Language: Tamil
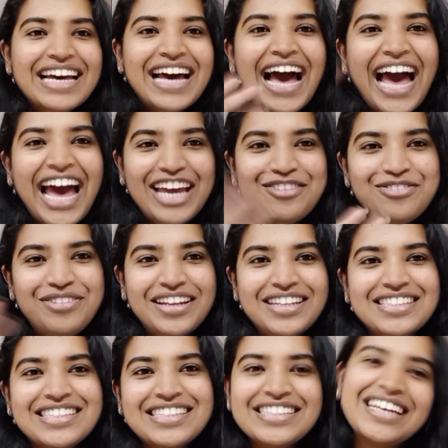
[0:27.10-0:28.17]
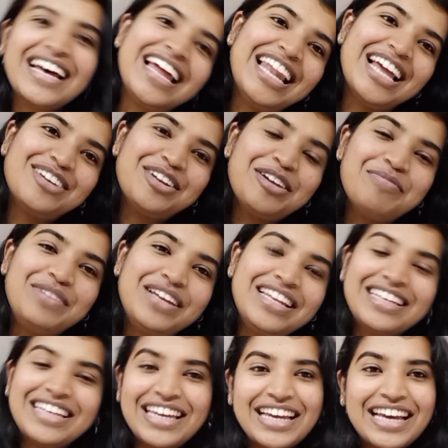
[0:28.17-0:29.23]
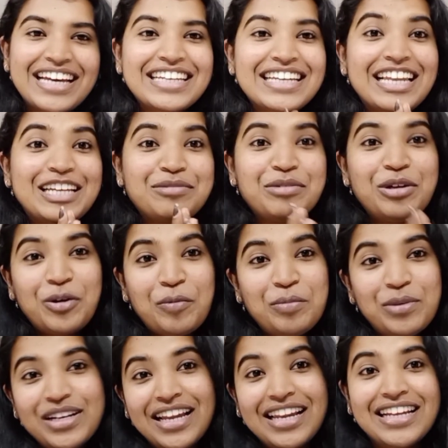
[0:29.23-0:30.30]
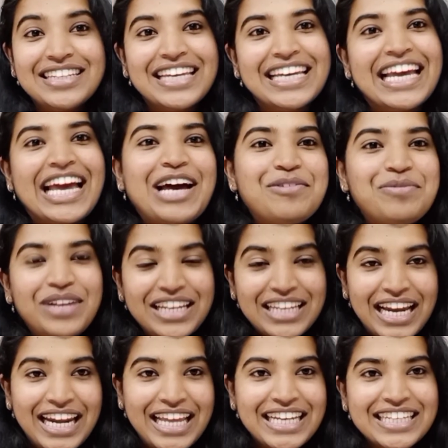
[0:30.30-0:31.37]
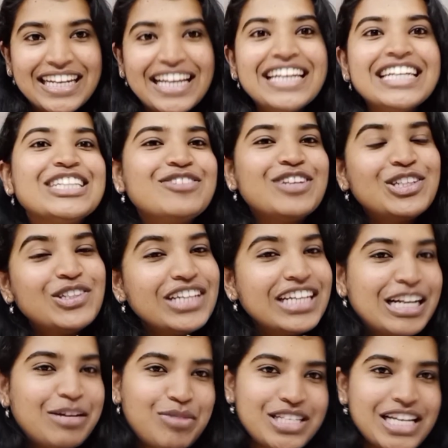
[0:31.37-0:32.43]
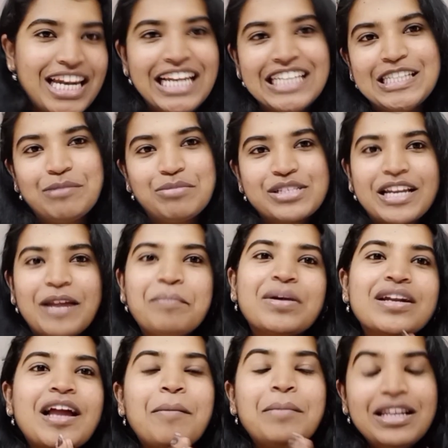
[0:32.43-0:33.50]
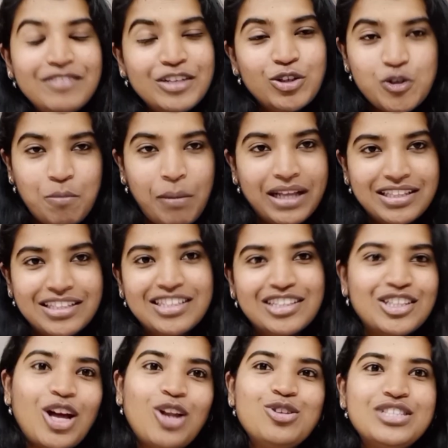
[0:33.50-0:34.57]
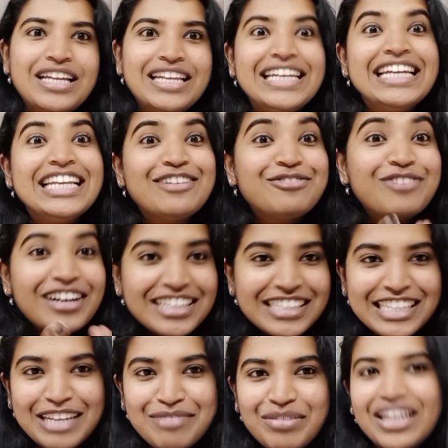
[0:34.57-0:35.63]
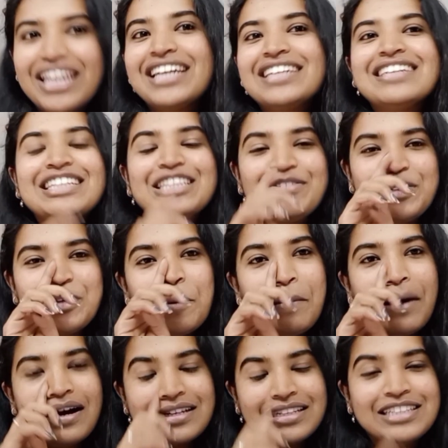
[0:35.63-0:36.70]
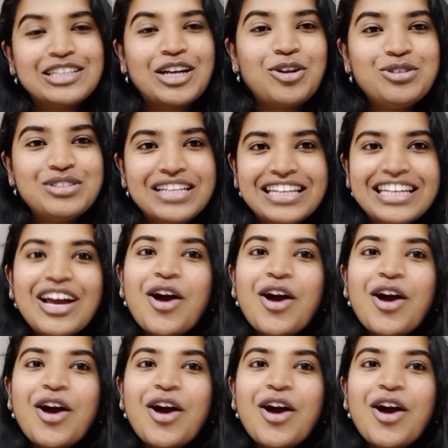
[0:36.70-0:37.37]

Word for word: ஹாய் ஃப்ரெண்ட்ஸ் எல்லாரும் எப்படி இருக்கீங்க எல்லாருமே ரொம்ப நல்லா இருக்கீங்க அப்படின்னு நினைக்கிறேன் இது வரைக்கும் நீங்கள் நம்ம சேனலை சப்ஸ்கிரைப் பண்ணாமலே வீடியோஸ் பார்த்துட்டு இருந்தாலும் சரி இல்லை ஃபர்ஸ்ட் டைம் இன்னைக்கு தான் இந்த வீடியோ பார்க்குறீங்கனாலும் சரி